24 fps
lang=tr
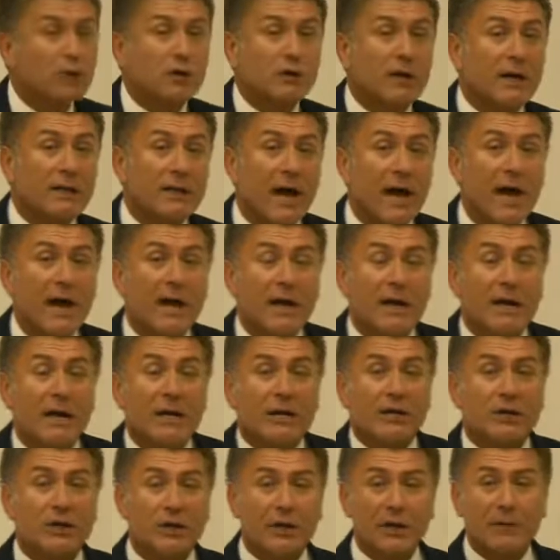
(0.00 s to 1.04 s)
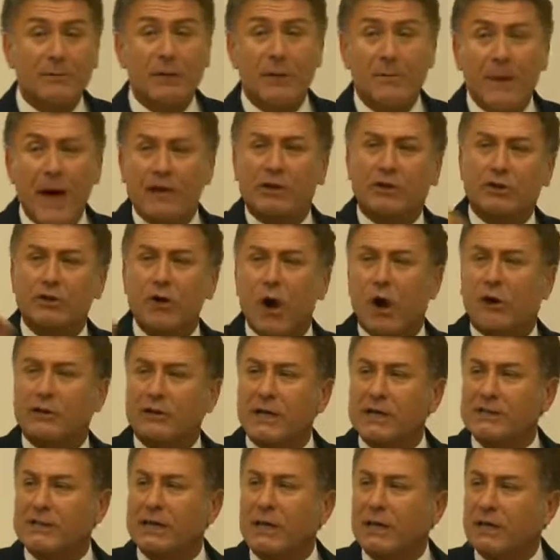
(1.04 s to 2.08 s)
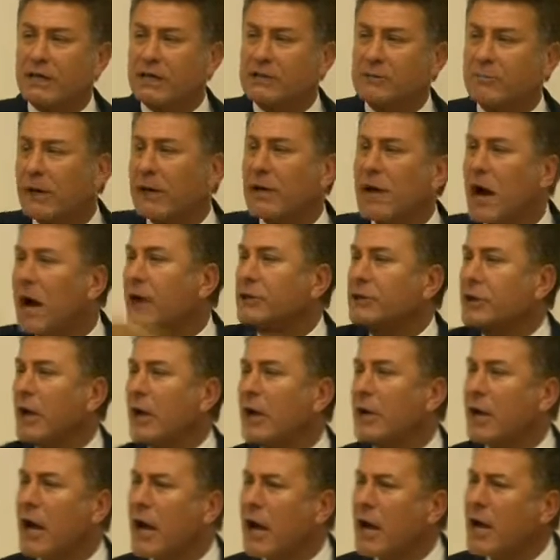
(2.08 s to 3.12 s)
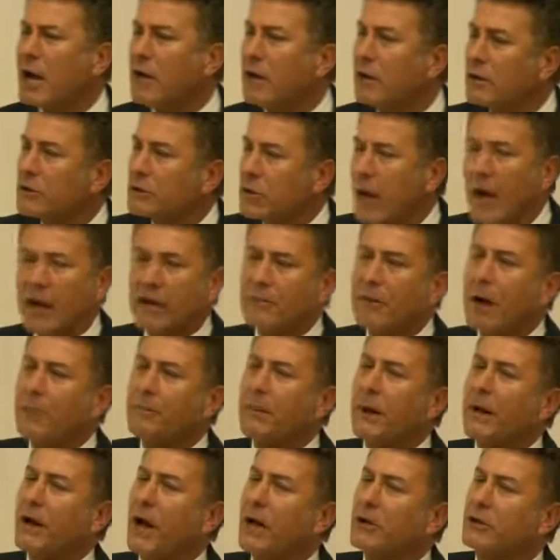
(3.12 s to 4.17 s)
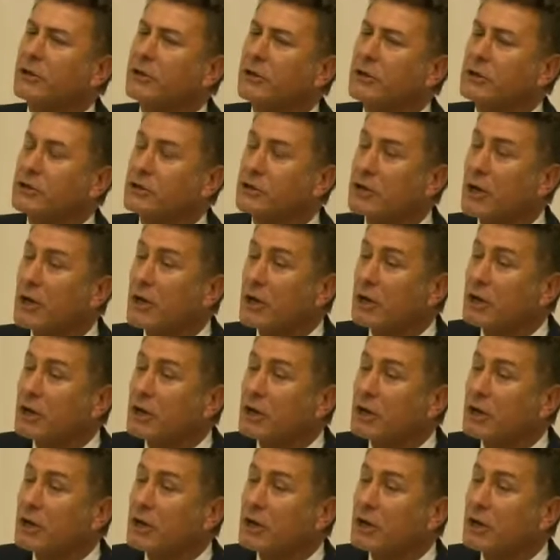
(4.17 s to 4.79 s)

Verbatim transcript: bütçede 25.8 milyar TL tarıma para ayırdınız.